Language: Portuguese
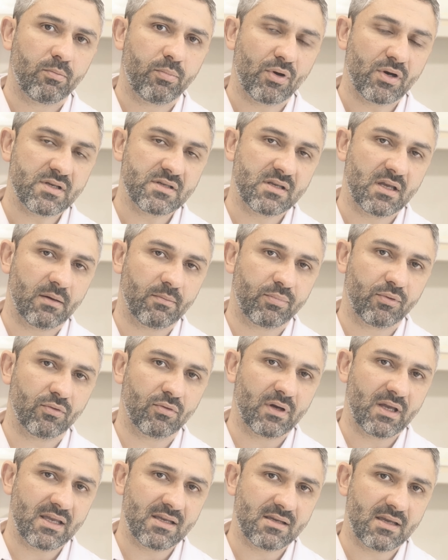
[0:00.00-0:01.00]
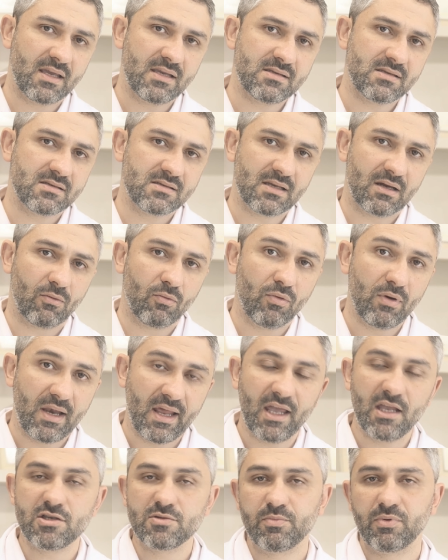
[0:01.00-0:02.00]
Por exemplo, esses, o
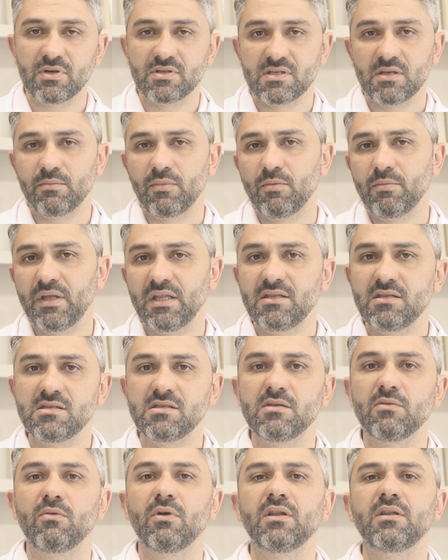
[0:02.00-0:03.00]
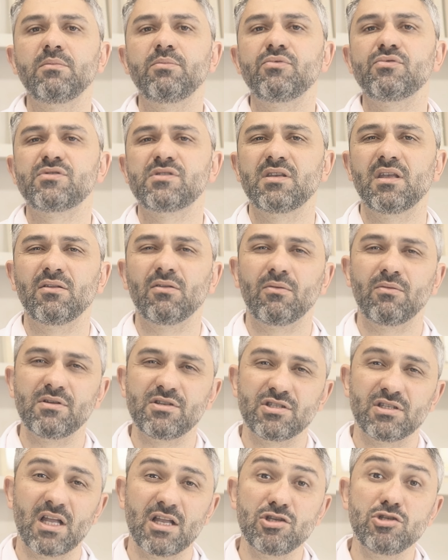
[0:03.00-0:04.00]
leite, por exemplo, aumenta em 50% a
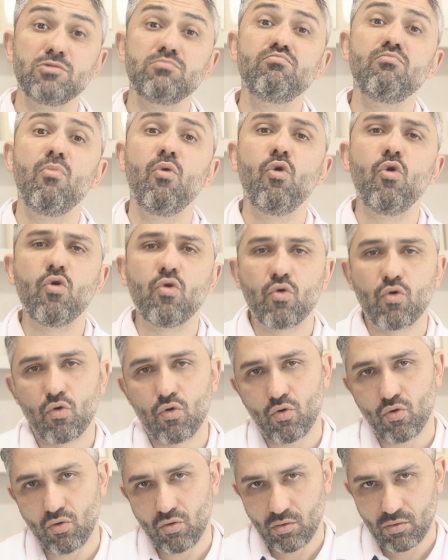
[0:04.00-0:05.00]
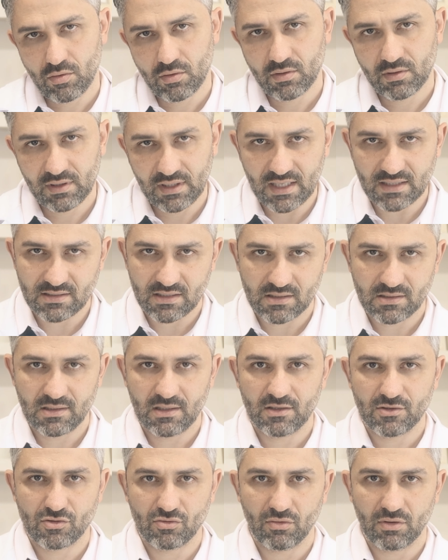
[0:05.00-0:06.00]
quantidade de muco nessas
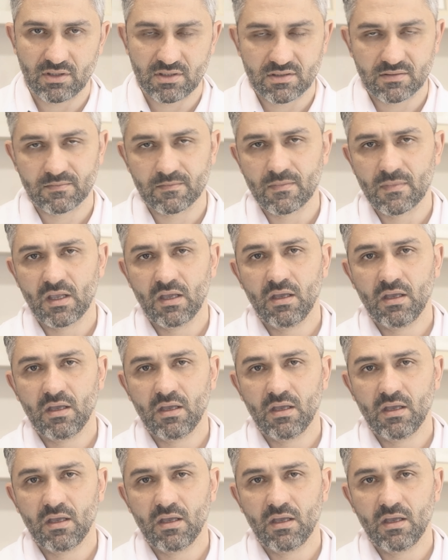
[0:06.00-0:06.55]
lesões.